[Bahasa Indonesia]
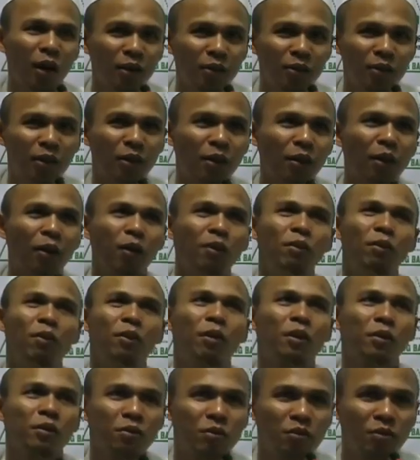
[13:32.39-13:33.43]
adil Allah
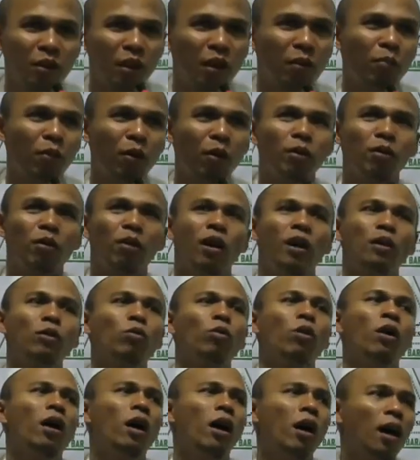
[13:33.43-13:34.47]
kejam Allah
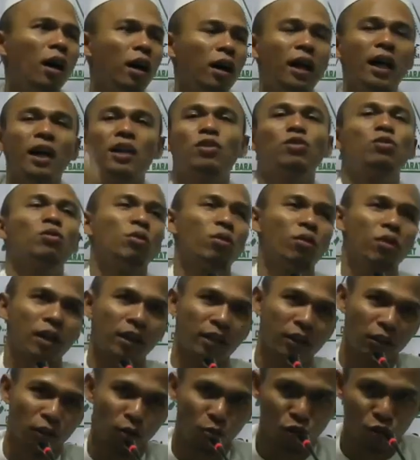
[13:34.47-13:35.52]
wah kacau orang
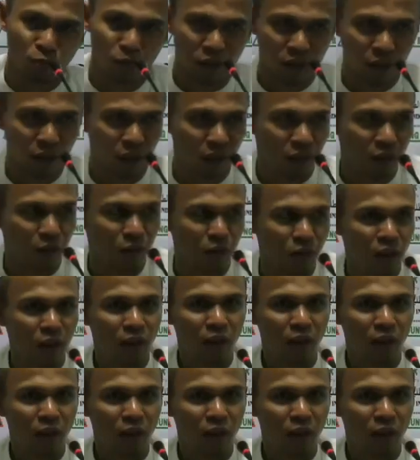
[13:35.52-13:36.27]
hidup seperti itu